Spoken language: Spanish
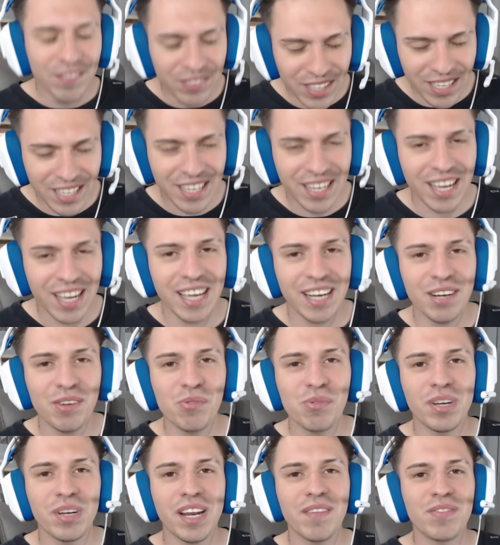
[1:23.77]
dejar
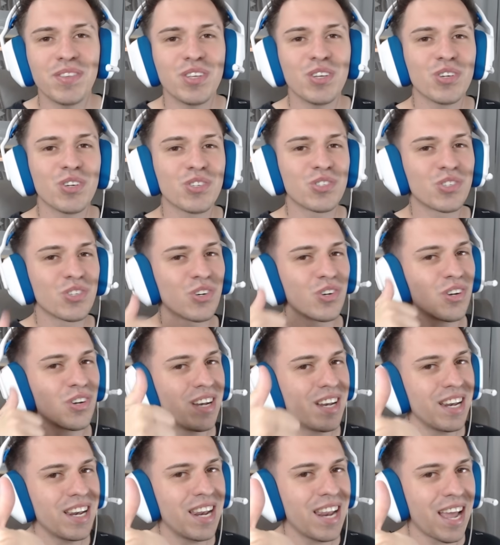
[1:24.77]
un grandioso
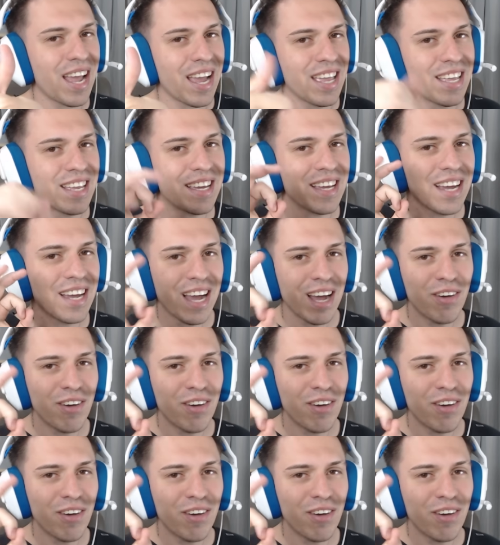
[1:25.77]
like.